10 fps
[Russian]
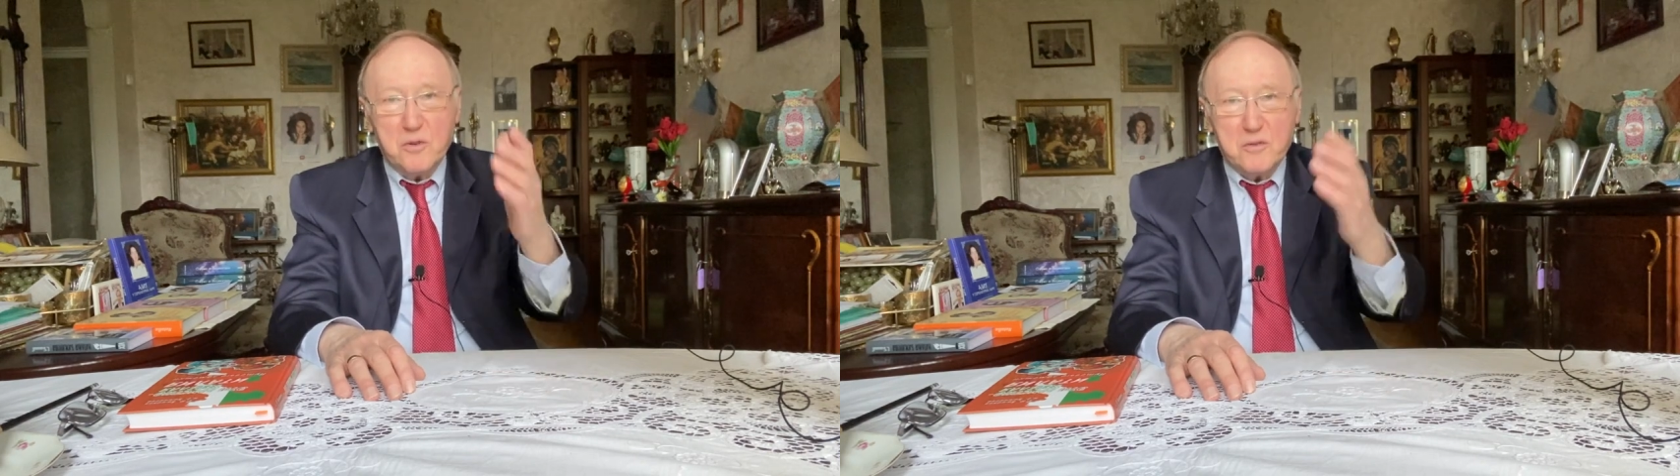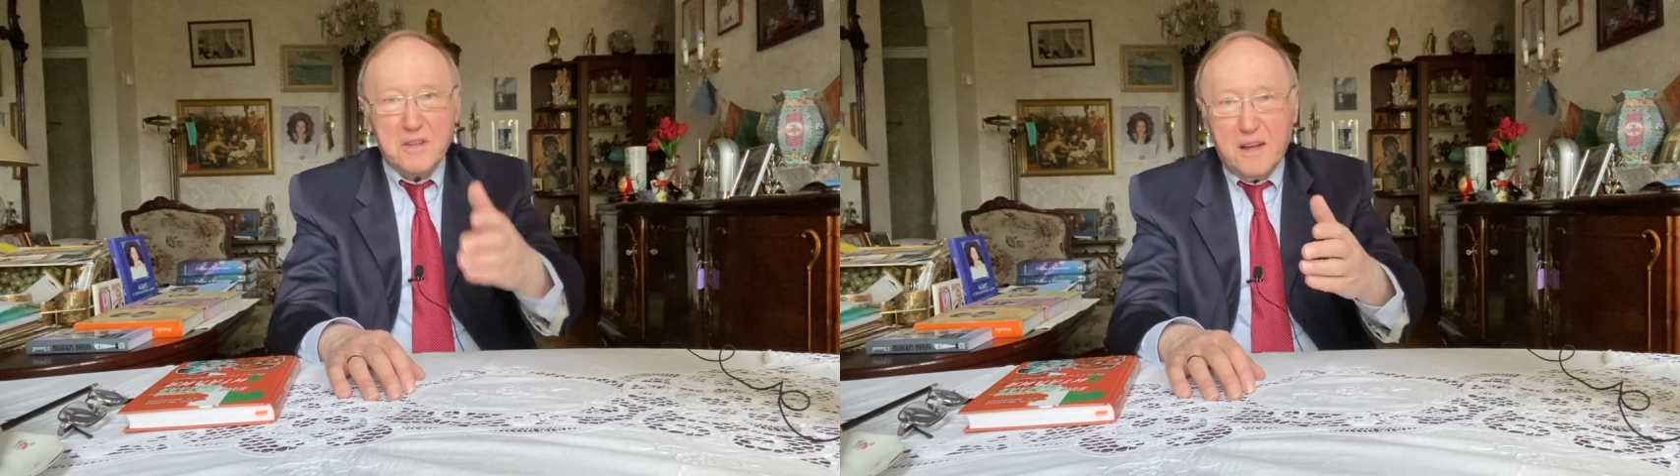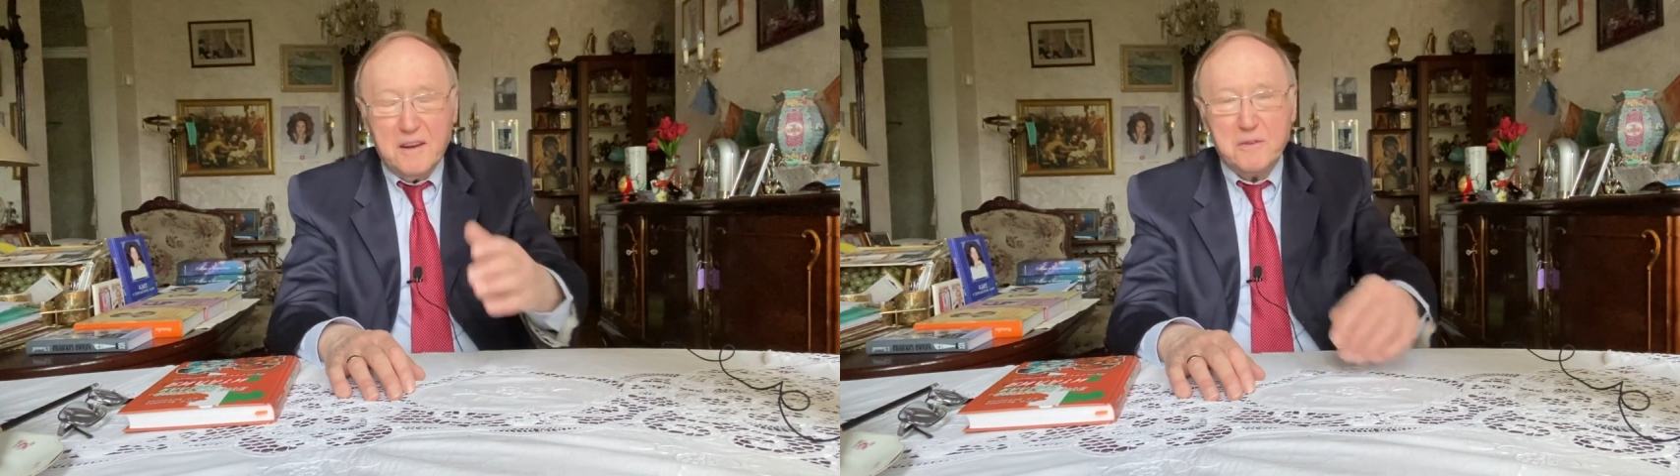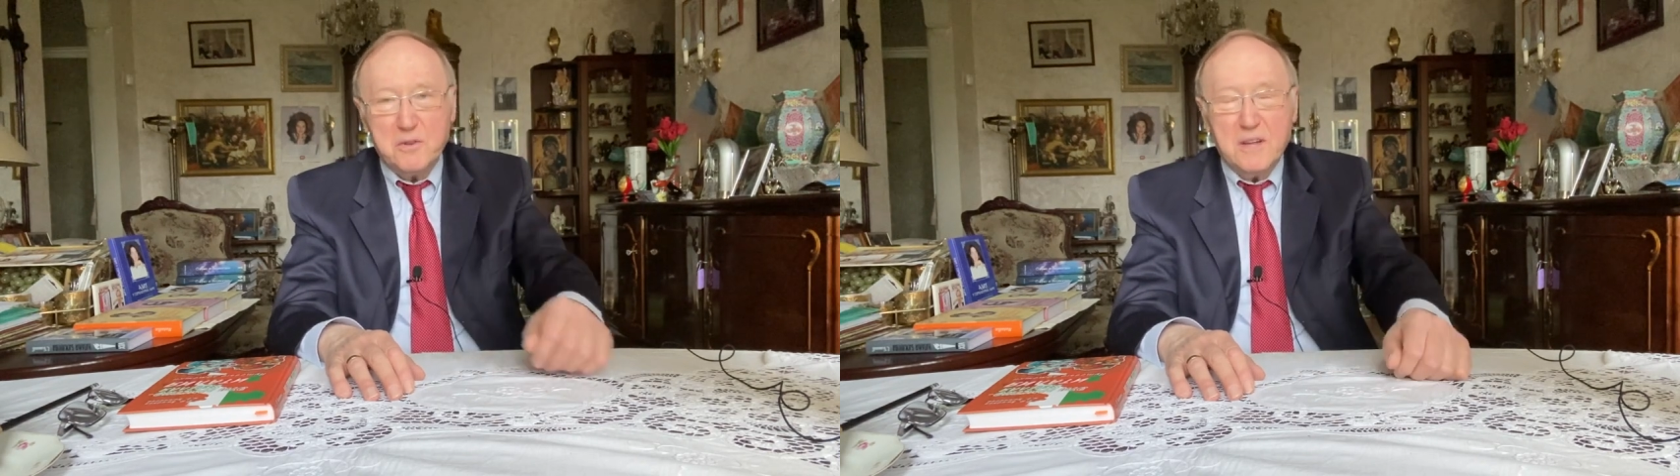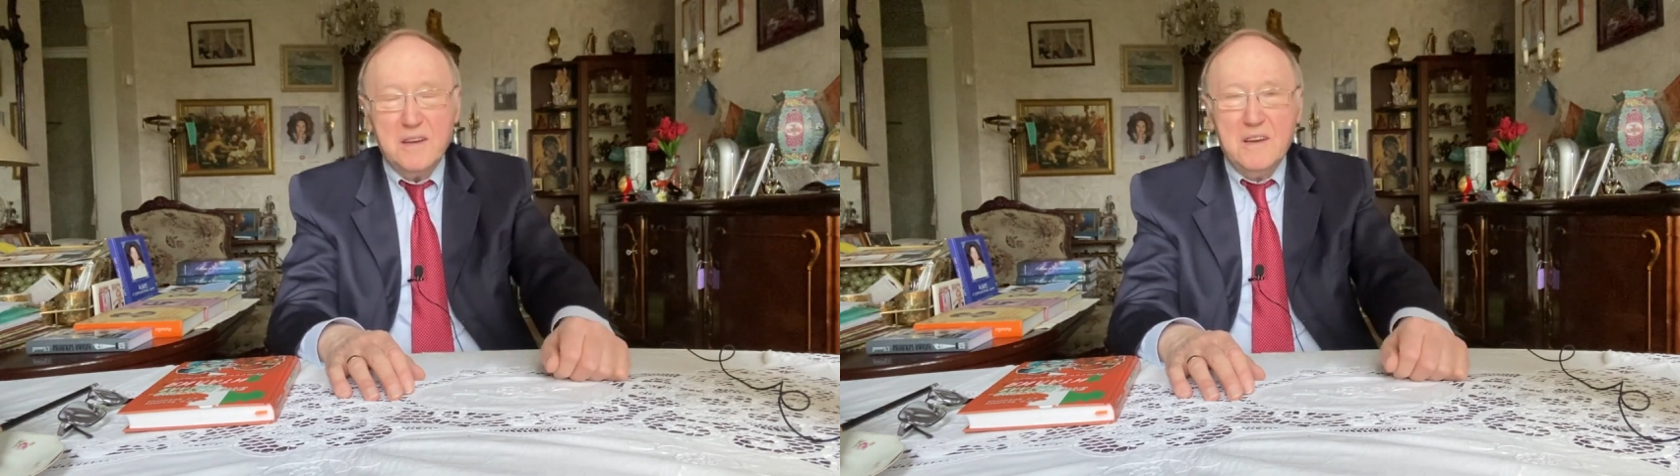Но в Италии
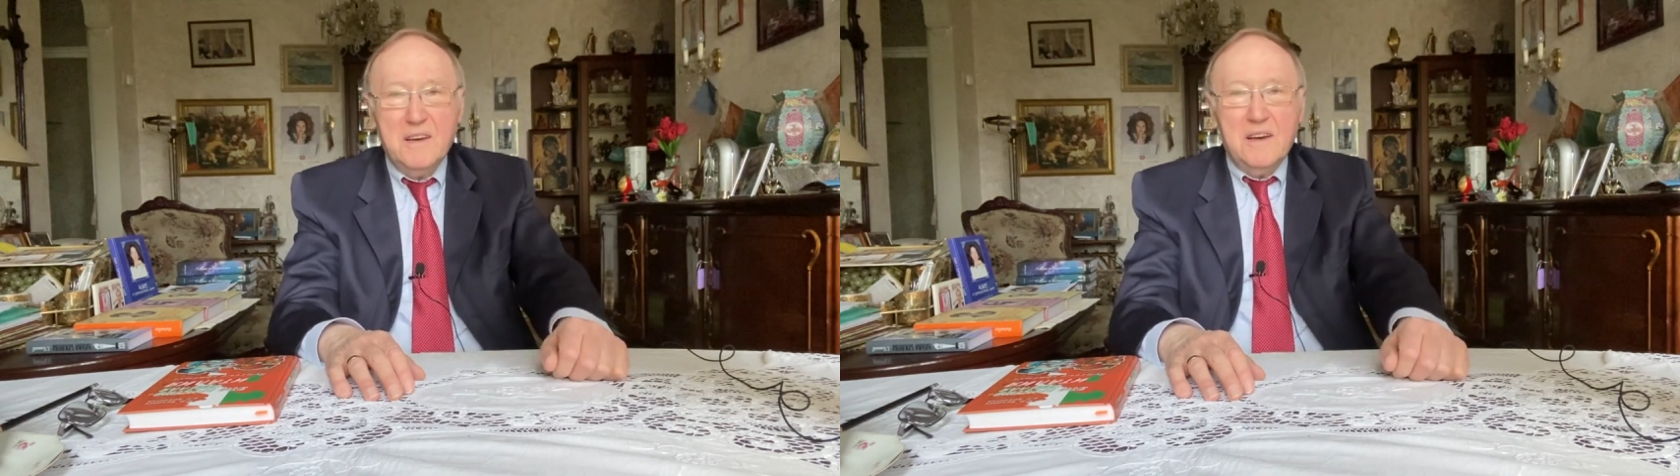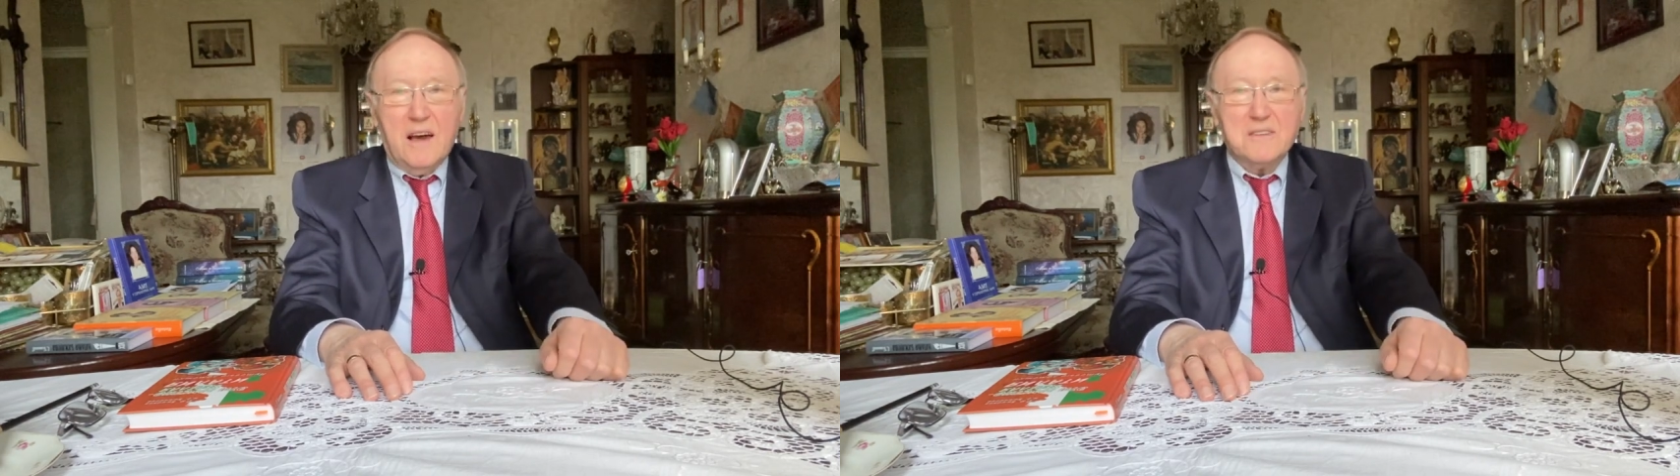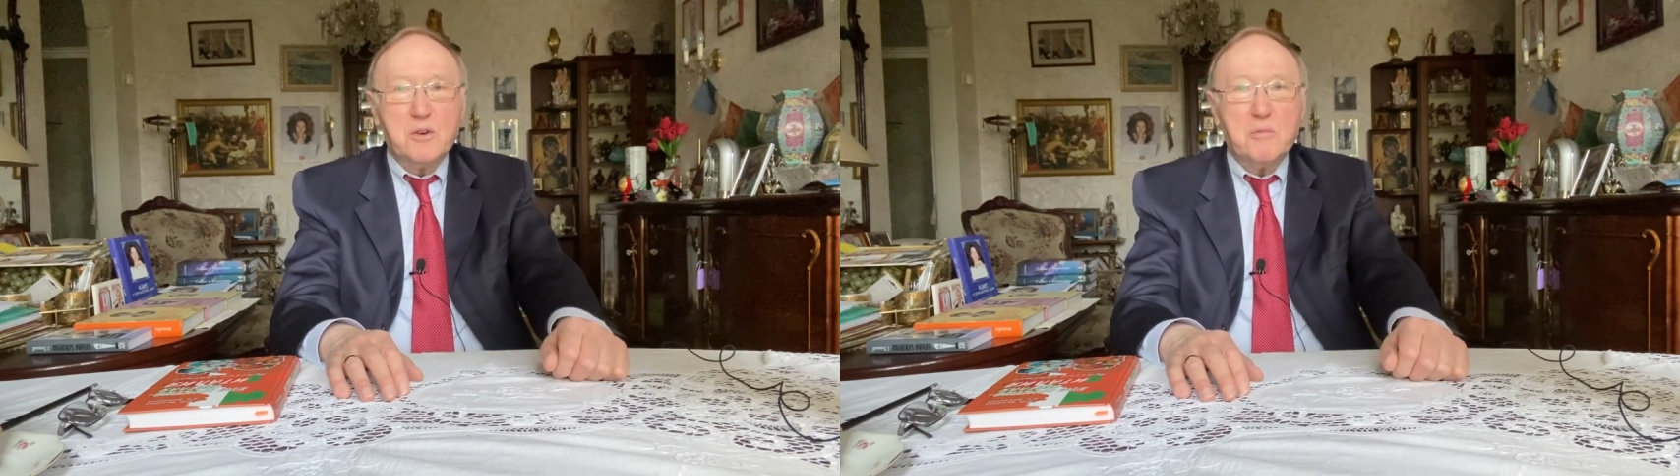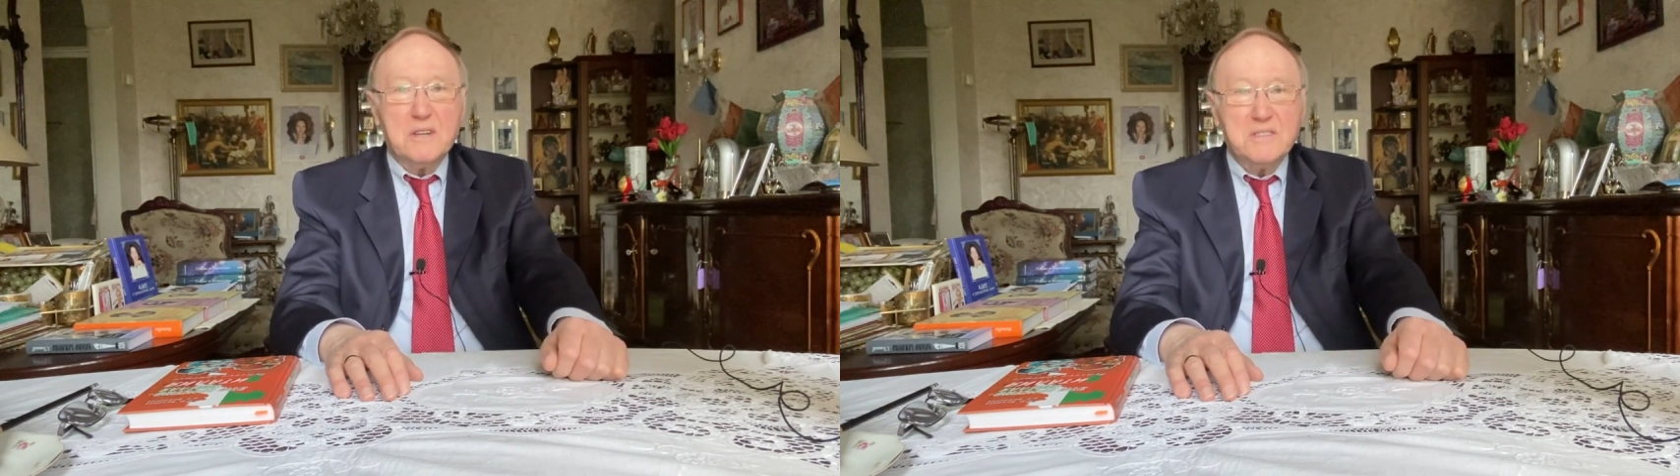вот особая